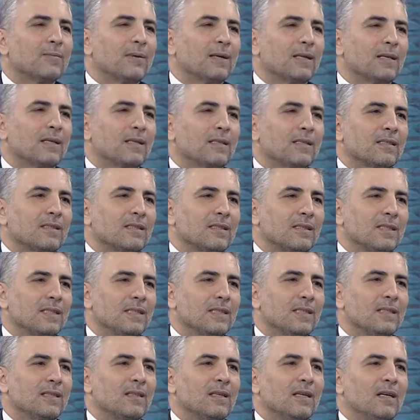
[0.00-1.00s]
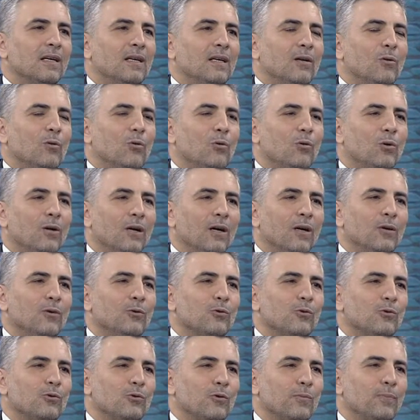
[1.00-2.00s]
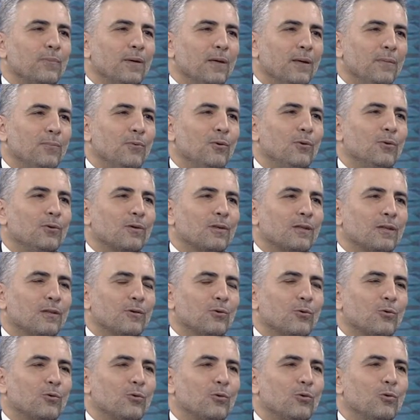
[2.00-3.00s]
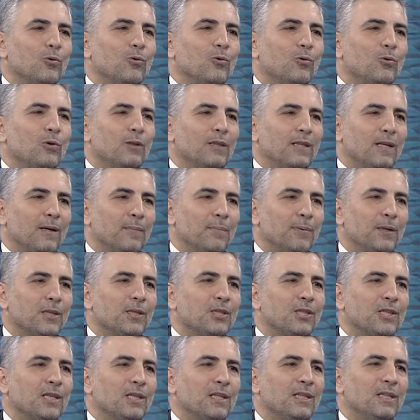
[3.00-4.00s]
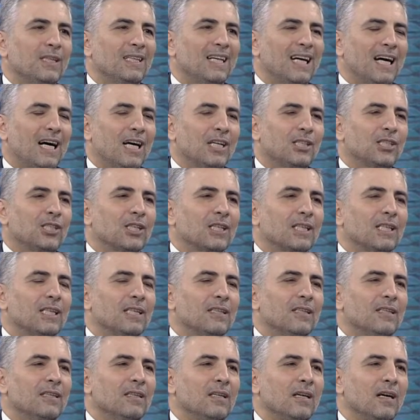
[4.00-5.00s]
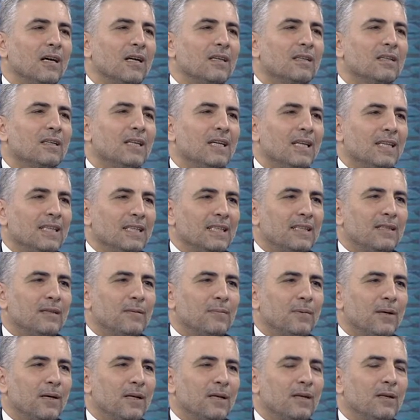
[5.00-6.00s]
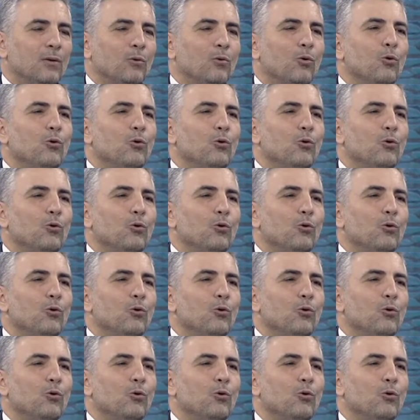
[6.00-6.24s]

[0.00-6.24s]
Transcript: Bankası'nın olağanüstü para politikası kurulu yapacağını açıkladığı andan itibaren